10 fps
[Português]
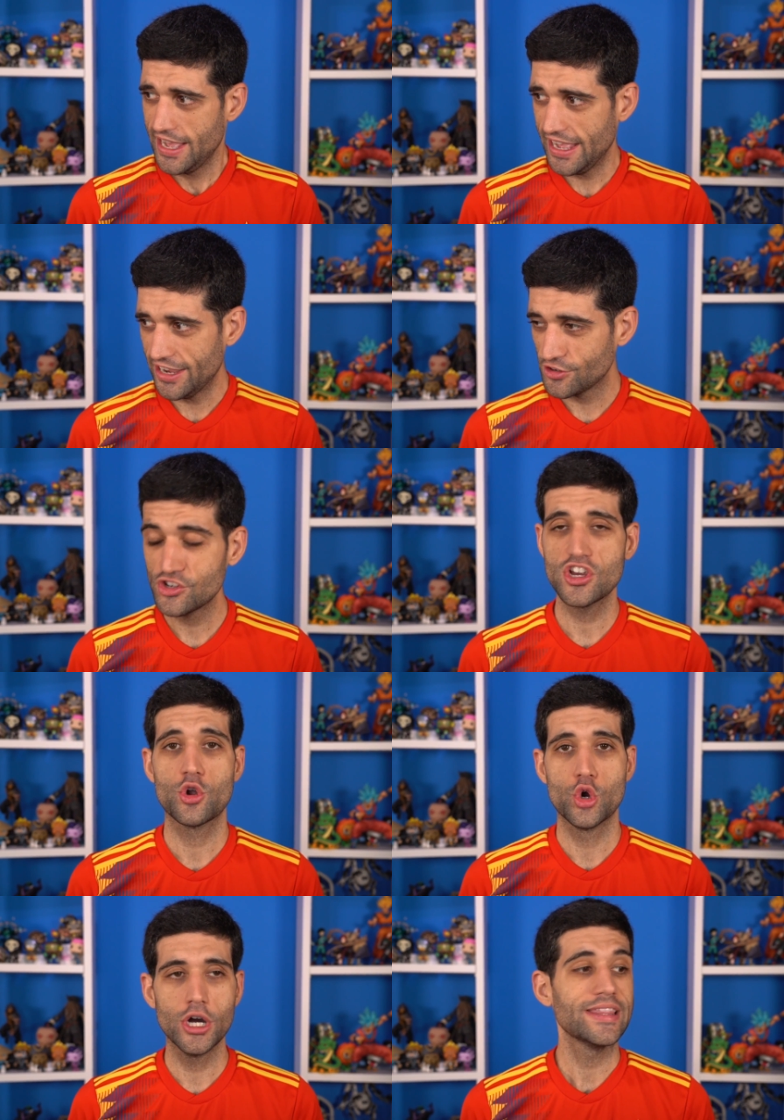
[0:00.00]
É, a gente
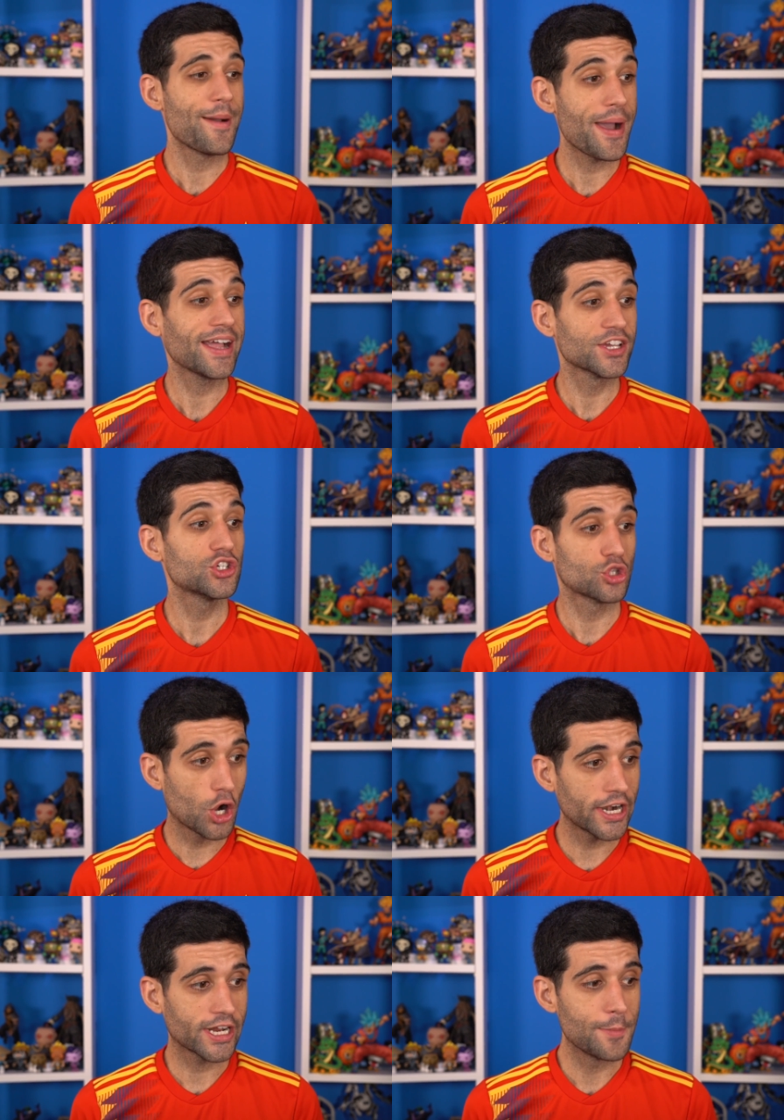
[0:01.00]
chegou na marca
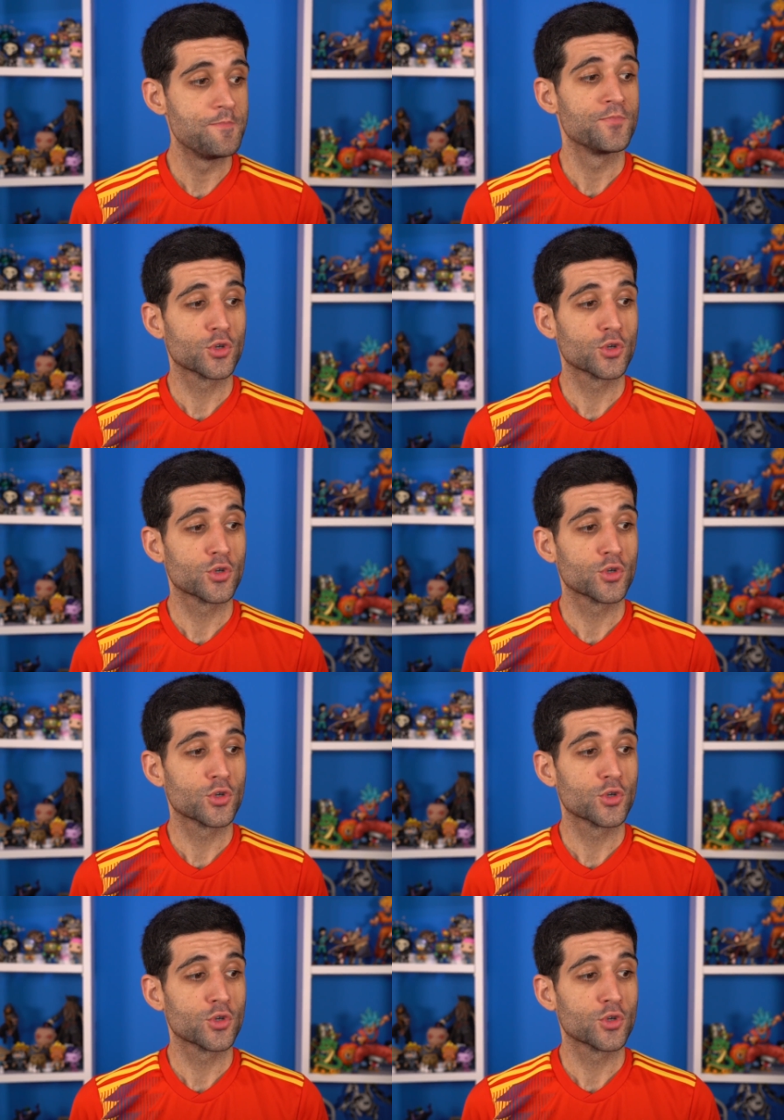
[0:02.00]
histórica.